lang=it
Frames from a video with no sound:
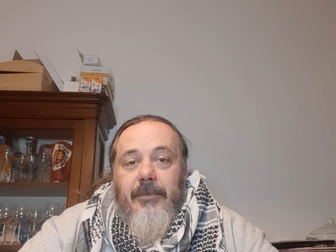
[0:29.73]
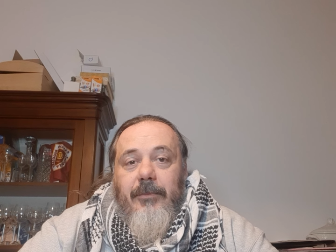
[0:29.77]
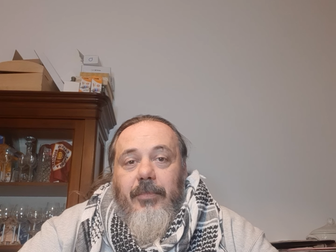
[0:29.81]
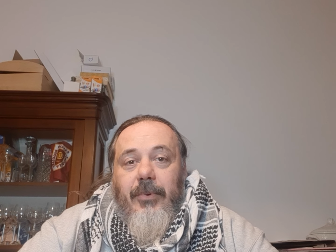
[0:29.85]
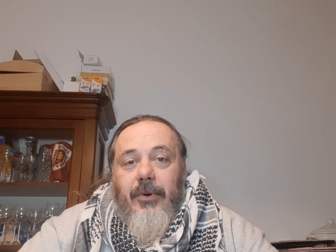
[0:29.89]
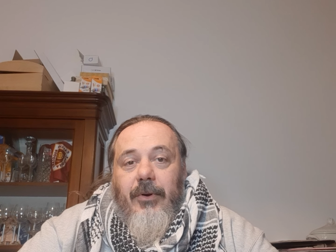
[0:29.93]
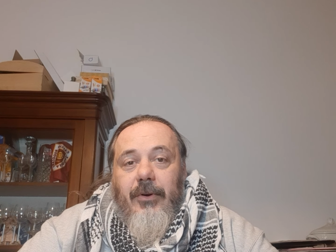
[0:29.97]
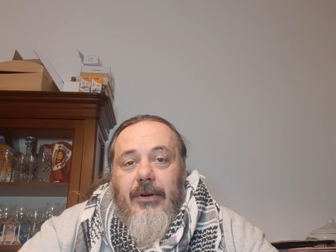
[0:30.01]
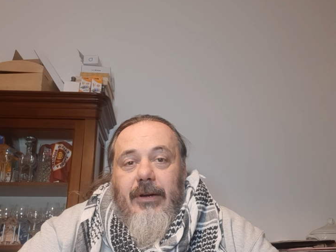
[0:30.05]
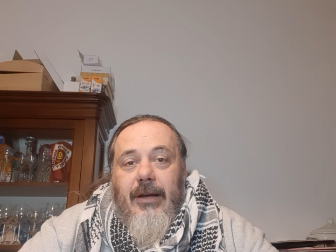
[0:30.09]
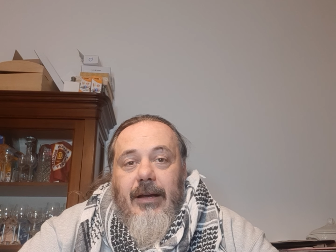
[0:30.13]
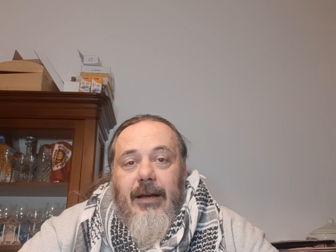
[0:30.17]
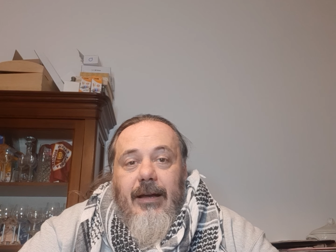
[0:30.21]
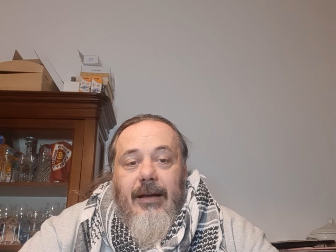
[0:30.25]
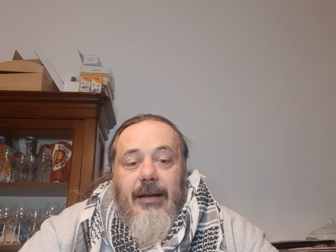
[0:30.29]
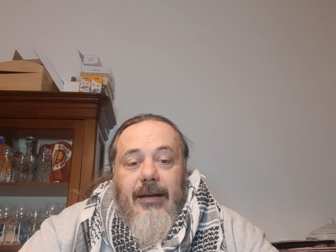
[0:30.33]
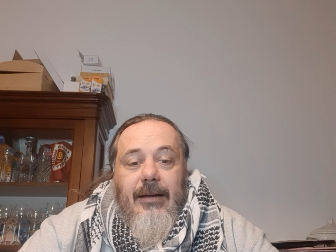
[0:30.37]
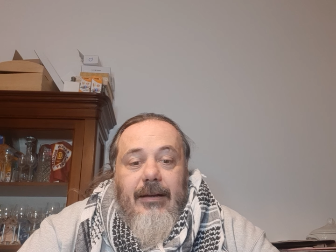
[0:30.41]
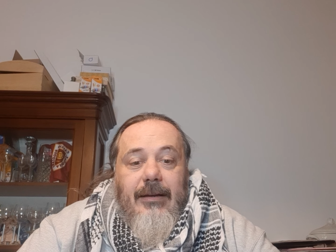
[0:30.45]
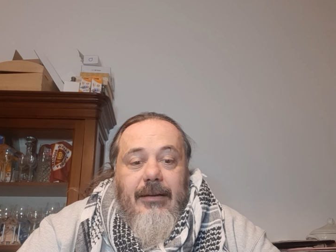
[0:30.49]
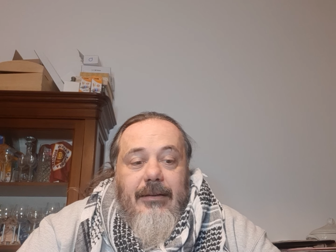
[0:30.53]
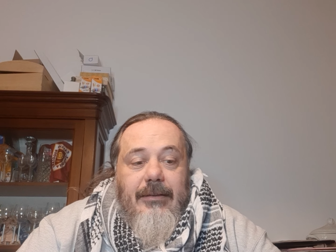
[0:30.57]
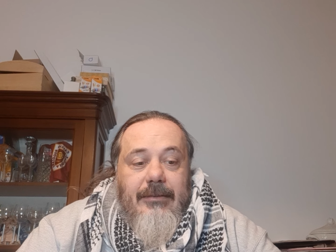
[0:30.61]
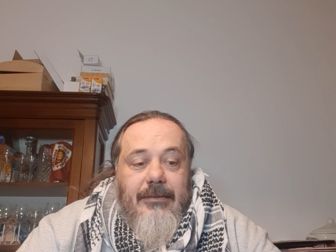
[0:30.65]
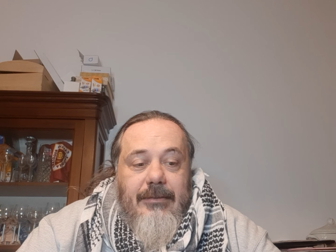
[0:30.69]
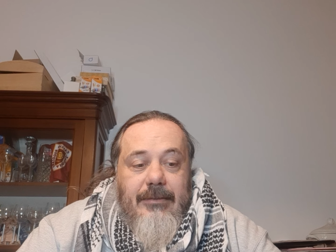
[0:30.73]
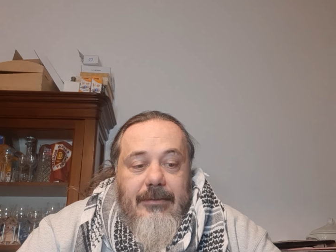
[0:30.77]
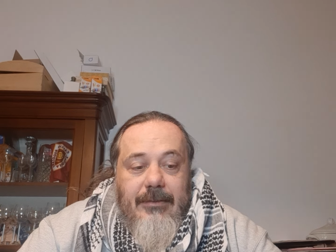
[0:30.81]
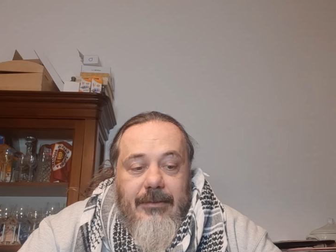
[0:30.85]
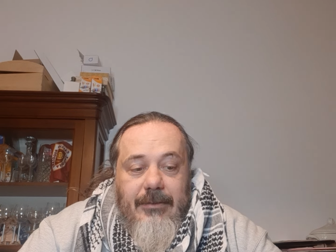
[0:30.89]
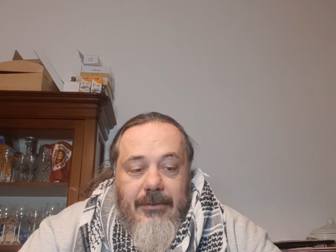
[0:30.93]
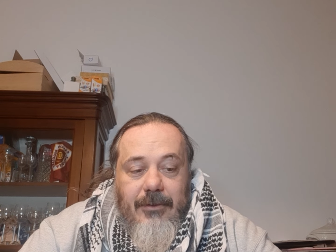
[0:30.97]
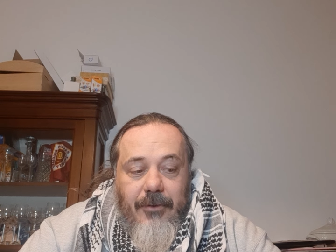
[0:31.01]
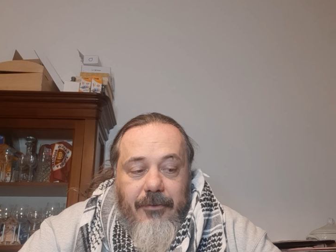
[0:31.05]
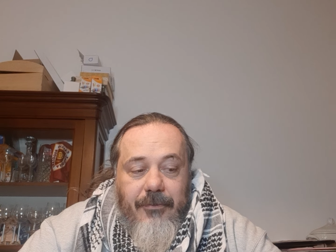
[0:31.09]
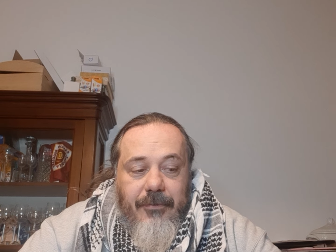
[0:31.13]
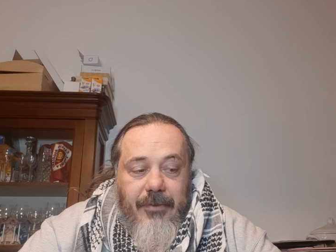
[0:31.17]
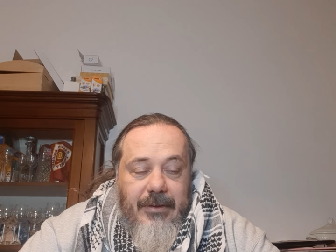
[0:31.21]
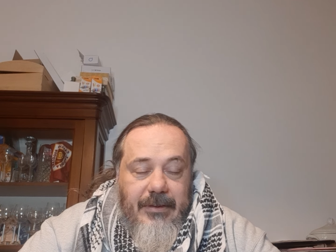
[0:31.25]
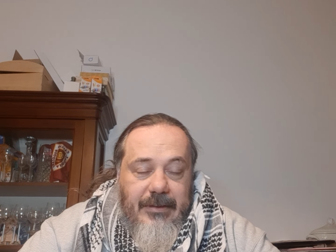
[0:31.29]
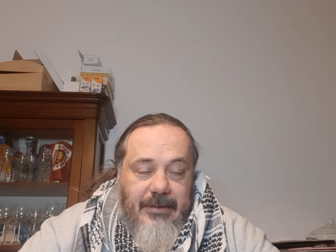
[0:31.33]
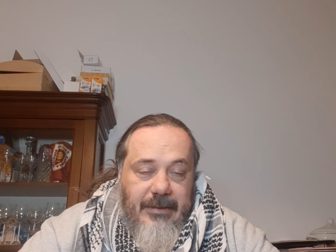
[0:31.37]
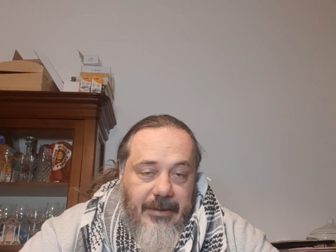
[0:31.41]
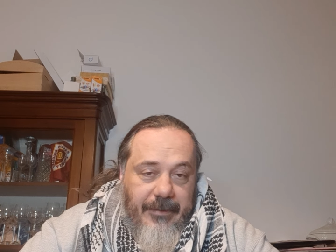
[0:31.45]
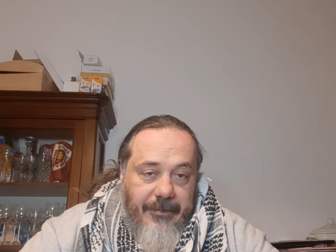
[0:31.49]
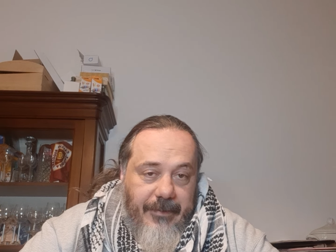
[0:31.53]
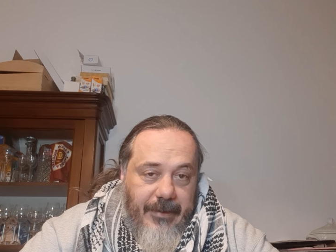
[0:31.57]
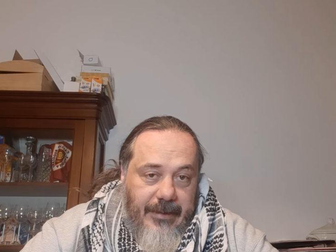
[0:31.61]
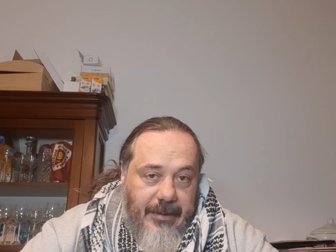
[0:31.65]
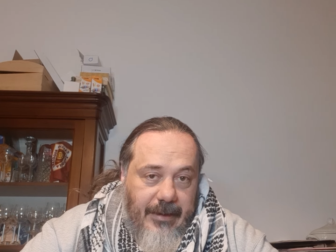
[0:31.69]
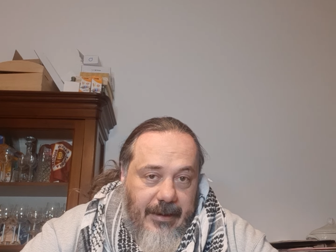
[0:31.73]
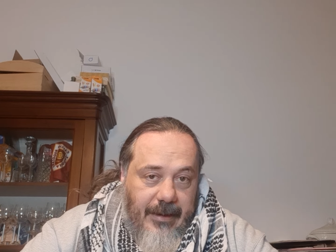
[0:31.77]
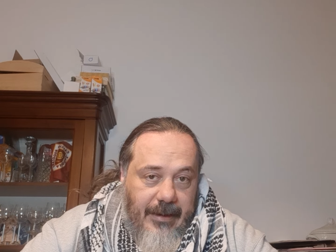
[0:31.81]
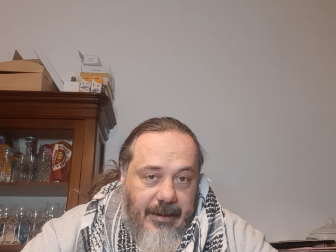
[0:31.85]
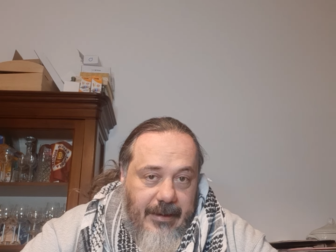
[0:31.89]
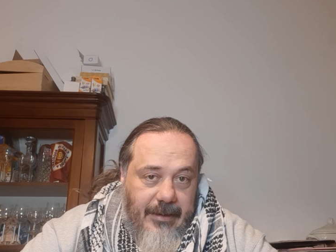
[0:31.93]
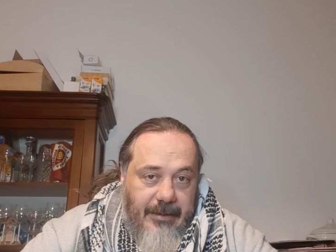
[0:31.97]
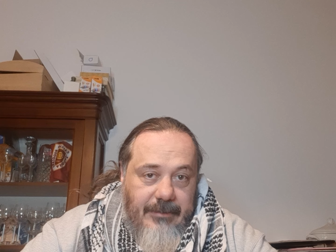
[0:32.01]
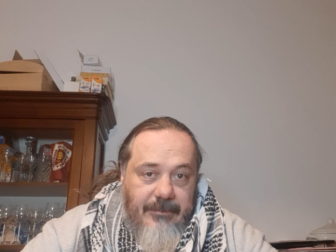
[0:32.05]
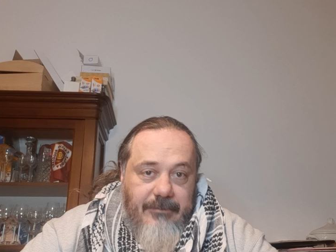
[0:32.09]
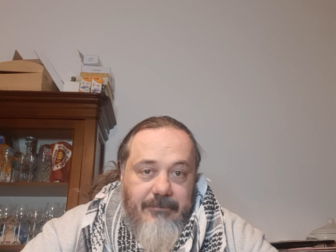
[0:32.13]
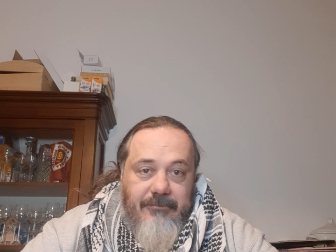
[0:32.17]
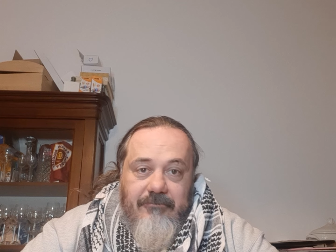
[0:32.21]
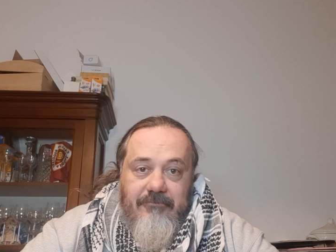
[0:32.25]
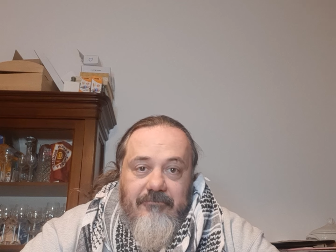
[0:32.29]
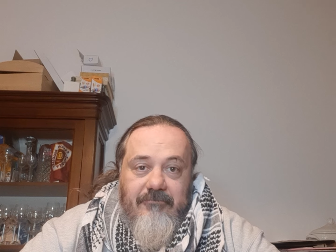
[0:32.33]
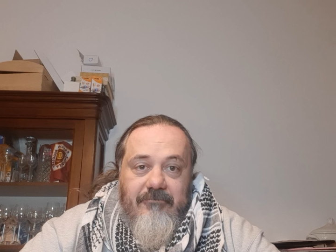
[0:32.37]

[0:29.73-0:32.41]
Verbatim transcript: poca offensività,